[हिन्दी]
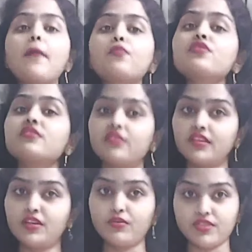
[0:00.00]
आपको
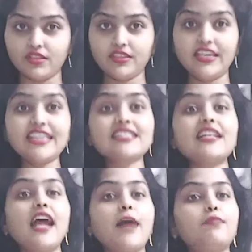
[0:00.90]
सर्दी हो सकती है
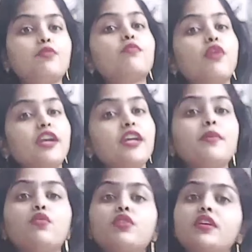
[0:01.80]
इसलिए आप लोग मॉर्निंग
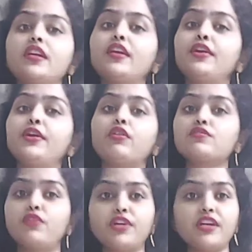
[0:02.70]
में उठ करके
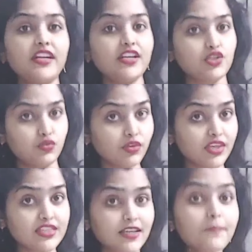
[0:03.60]
डिटॉक्स वाटर लेना शुरू
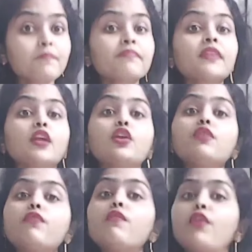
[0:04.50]
कीजिए
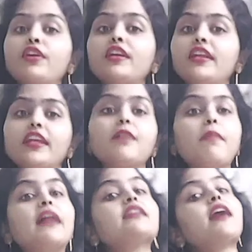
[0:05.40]
लिप वॉम वाटर लेने के
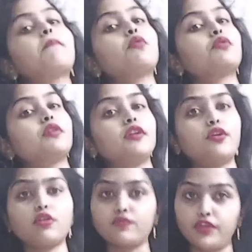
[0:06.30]
बाद ही आप लोग
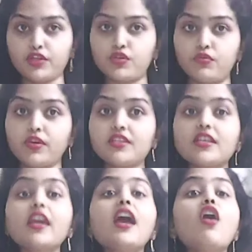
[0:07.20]
डिटॉक्स वाटर शुरू
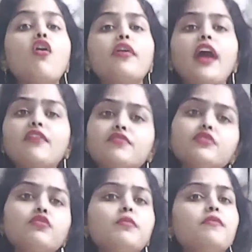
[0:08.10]
कीजिए और
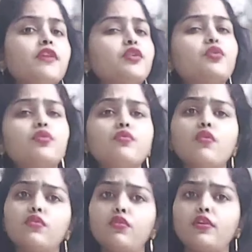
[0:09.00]
आफ्टरनून में वन टू टू
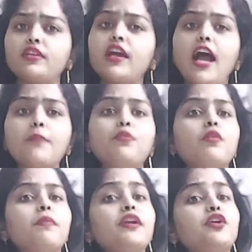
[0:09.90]
ओ क्लॉक तक आप
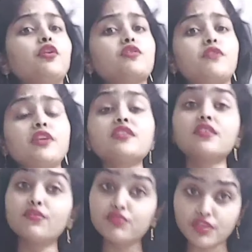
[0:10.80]
लोग अपना डिटॉक्स वाटर
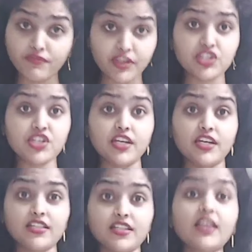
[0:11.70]
जरूर से फिनिश कर
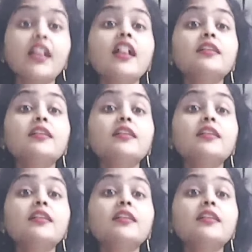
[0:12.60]
लीजिए